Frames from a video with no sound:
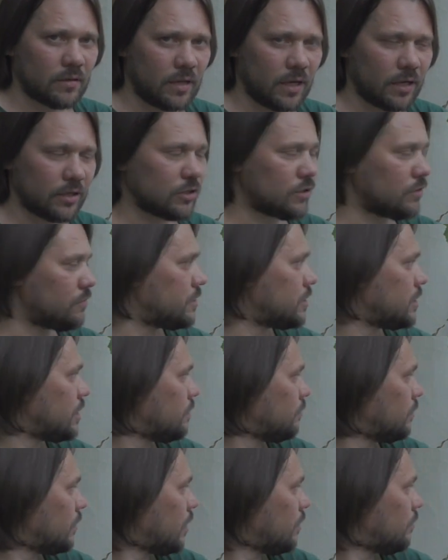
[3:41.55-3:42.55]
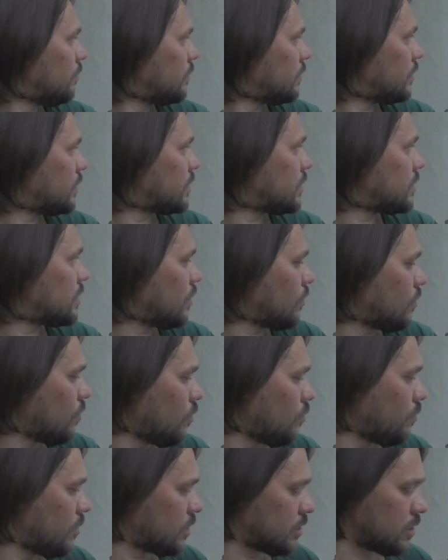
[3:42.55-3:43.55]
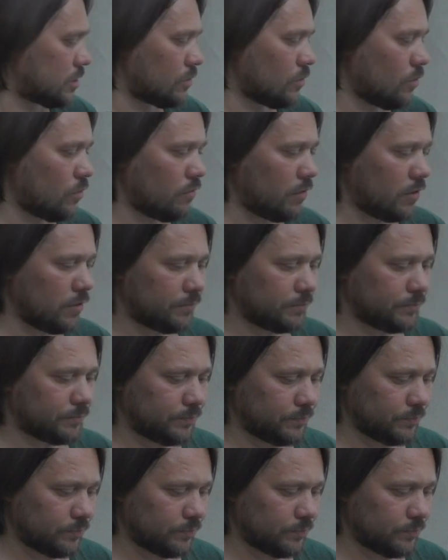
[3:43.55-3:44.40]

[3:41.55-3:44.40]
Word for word: Также всем нам знакомое слово